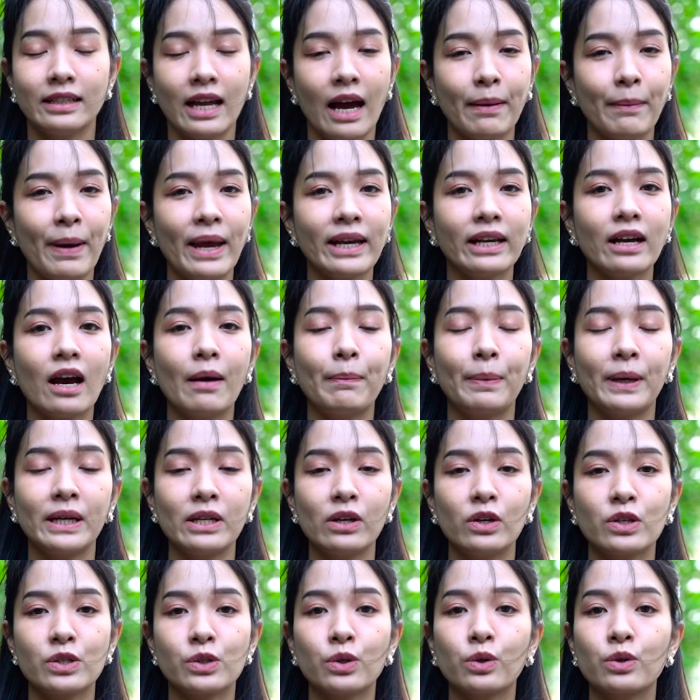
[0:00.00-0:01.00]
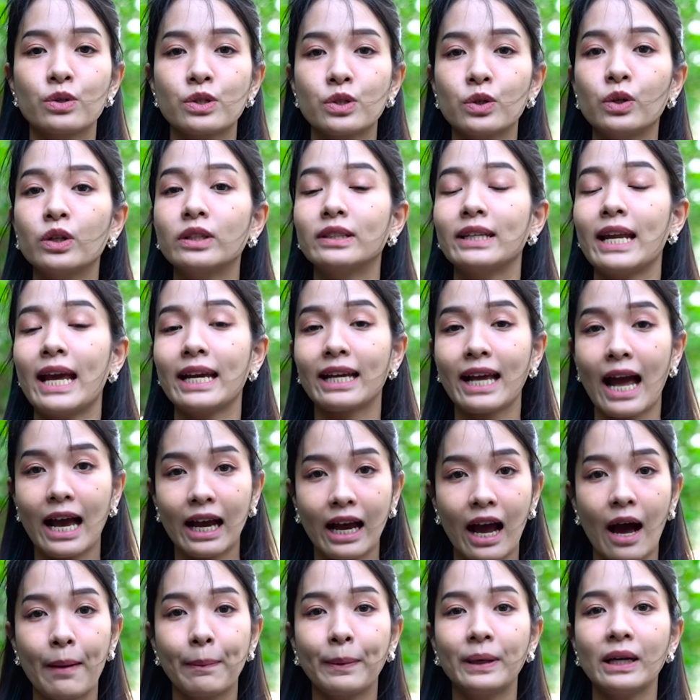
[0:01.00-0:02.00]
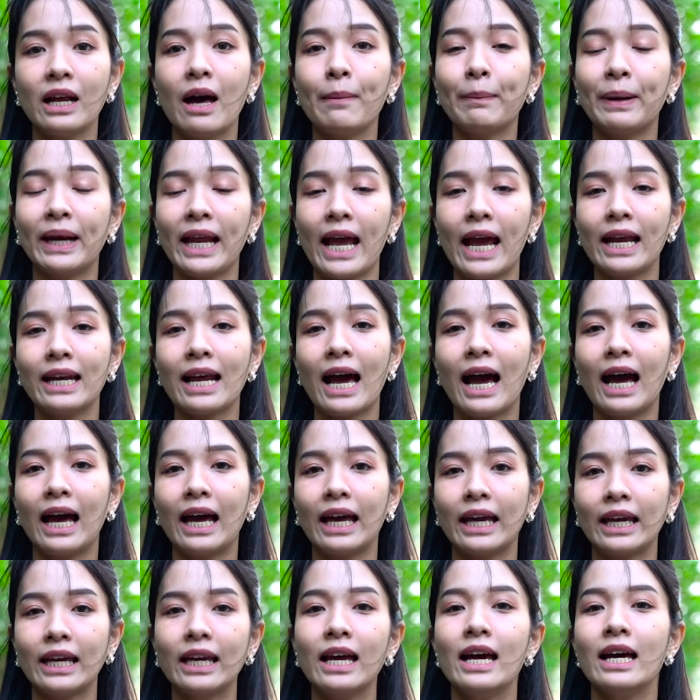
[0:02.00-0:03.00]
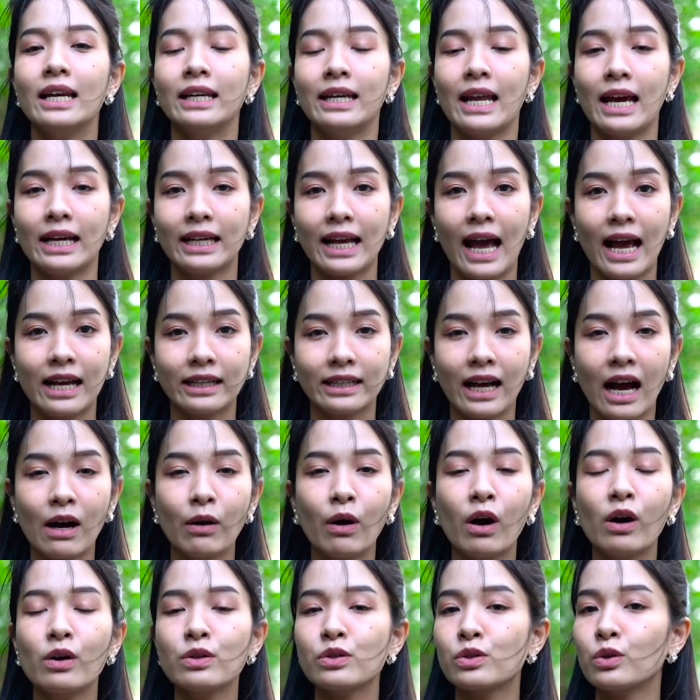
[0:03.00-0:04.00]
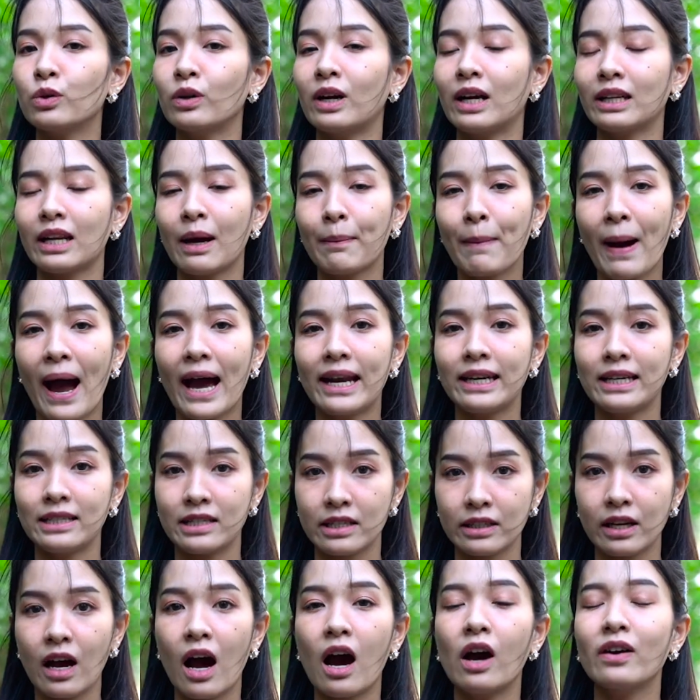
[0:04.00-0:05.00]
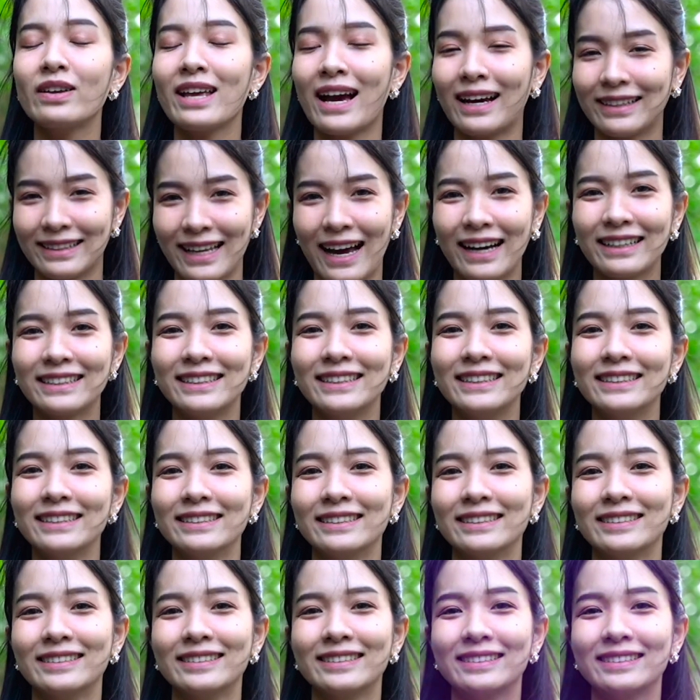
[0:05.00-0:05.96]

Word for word: ทำให้เกิดประโยชน์สูงสุดในการขับเคลื่อนประเทศไทย ในการก้าวเข้าสู่รัฐบาลดิจิทัลอย่างยั่งยืน